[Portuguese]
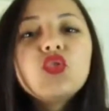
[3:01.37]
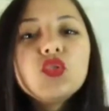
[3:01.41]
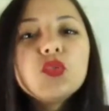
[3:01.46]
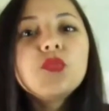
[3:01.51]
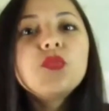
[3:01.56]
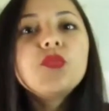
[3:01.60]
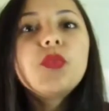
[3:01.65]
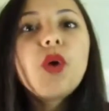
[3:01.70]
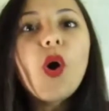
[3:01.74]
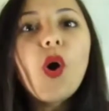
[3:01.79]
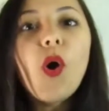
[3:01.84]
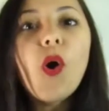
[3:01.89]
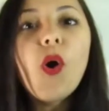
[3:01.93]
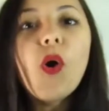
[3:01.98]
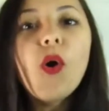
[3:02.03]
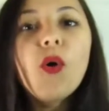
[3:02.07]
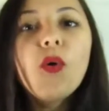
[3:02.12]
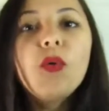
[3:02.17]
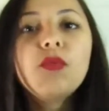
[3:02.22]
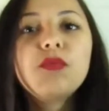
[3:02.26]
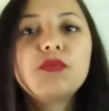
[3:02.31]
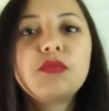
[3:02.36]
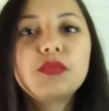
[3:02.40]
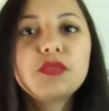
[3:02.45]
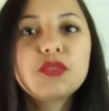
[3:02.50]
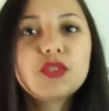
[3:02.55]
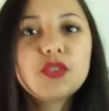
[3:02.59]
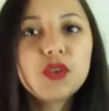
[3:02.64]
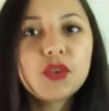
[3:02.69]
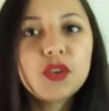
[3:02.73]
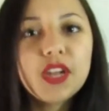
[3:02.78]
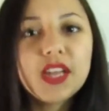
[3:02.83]
de bom pro
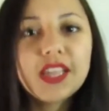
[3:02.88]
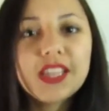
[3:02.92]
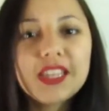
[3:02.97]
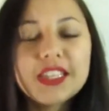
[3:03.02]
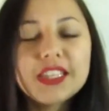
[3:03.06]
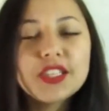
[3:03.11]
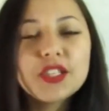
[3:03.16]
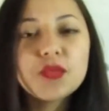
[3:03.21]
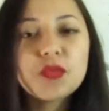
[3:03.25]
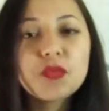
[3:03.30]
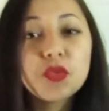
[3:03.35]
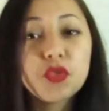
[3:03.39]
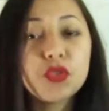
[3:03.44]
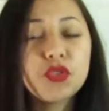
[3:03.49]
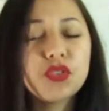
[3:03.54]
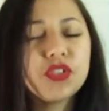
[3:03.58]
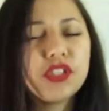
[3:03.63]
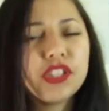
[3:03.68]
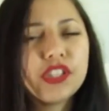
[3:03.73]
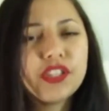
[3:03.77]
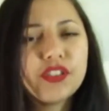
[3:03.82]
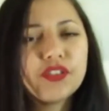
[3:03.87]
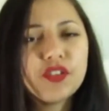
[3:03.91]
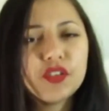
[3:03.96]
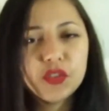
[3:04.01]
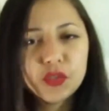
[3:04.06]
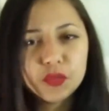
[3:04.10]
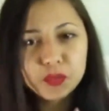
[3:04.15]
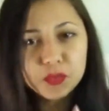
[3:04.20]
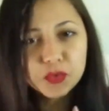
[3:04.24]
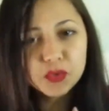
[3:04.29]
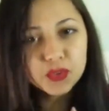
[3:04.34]
Senhor, agradecer por tudo que tem
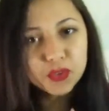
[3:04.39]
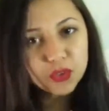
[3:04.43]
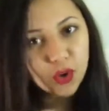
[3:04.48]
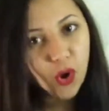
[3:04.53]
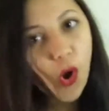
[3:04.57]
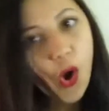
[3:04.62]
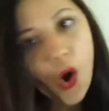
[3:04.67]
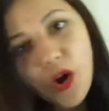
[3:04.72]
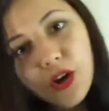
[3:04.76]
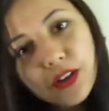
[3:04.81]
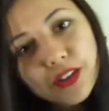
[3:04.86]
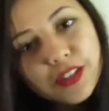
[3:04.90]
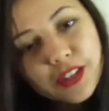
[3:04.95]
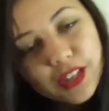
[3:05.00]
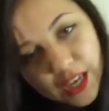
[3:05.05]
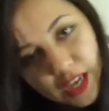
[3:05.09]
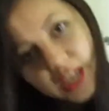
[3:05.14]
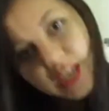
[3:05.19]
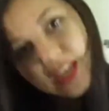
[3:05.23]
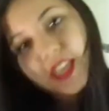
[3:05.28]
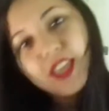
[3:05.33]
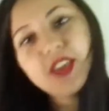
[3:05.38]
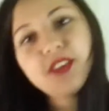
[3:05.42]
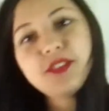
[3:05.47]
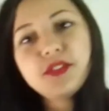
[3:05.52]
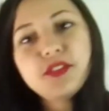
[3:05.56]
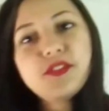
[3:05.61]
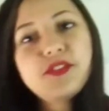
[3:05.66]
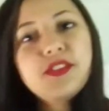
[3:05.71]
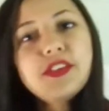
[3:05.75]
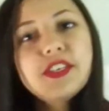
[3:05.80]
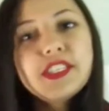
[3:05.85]
feito por nós. E eu
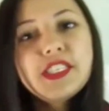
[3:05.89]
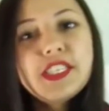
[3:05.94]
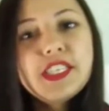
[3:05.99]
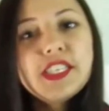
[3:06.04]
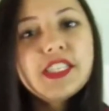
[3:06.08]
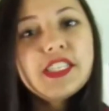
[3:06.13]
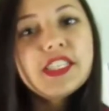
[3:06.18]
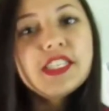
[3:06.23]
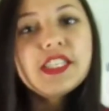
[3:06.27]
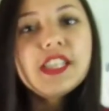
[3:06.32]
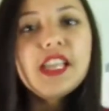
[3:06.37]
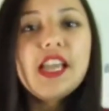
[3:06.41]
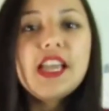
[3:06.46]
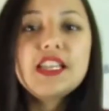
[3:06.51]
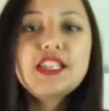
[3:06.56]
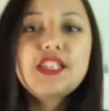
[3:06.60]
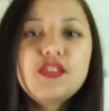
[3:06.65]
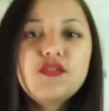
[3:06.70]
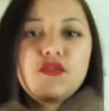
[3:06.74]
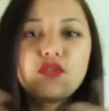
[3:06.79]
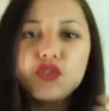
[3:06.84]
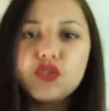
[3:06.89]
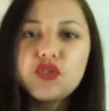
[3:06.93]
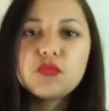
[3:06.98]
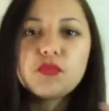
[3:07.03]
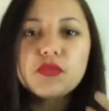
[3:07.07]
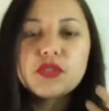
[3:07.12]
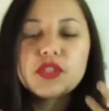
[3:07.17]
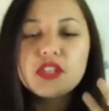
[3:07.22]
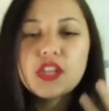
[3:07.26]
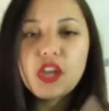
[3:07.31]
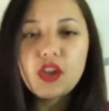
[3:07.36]
vou fazer esse vídeo
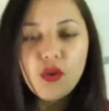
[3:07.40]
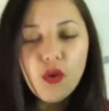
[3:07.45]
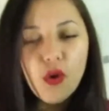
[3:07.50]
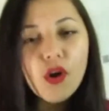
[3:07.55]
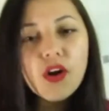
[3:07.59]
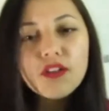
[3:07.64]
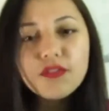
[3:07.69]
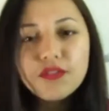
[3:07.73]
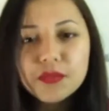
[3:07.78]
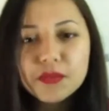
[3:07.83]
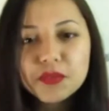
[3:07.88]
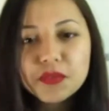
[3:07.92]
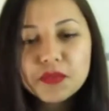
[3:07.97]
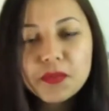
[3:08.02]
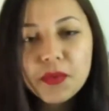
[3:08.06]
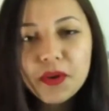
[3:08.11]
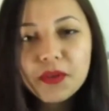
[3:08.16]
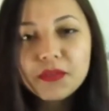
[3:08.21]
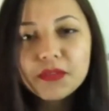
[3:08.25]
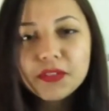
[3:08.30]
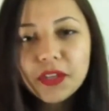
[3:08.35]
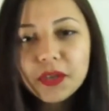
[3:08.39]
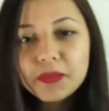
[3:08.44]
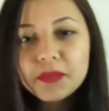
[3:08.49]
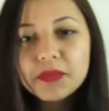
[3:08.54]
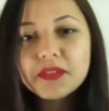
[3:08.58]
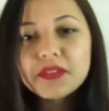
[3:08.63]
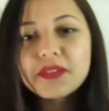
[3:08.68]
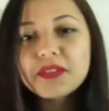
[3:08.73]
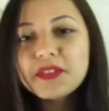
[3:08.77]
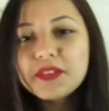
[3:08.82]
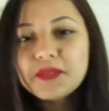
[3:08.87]
pro Senhor. Vamos perguntar para
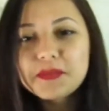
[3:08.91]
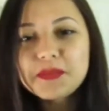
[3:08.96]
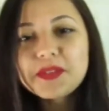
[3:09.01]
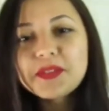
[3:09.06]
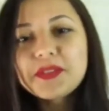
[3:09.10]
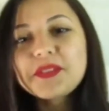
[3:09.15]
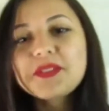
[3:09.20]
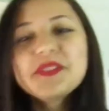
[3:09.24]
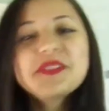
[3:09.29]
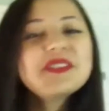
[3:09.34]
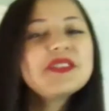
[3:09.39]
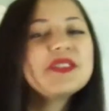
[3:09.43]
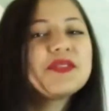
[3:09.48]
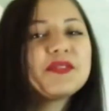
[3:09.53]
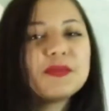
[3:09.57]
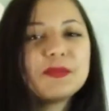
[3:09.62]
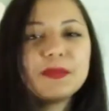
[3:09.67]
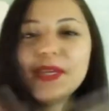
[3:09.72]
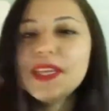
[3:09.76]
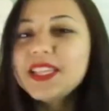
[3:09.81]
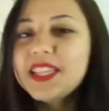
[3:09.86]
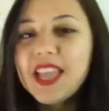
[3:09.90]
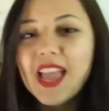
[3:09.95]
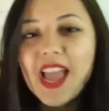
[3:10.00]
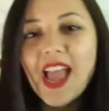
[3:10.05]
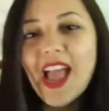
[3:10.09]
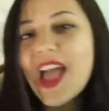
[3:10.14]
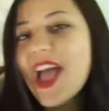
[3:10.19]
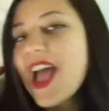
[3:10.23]
as outras pessoas da nossa família.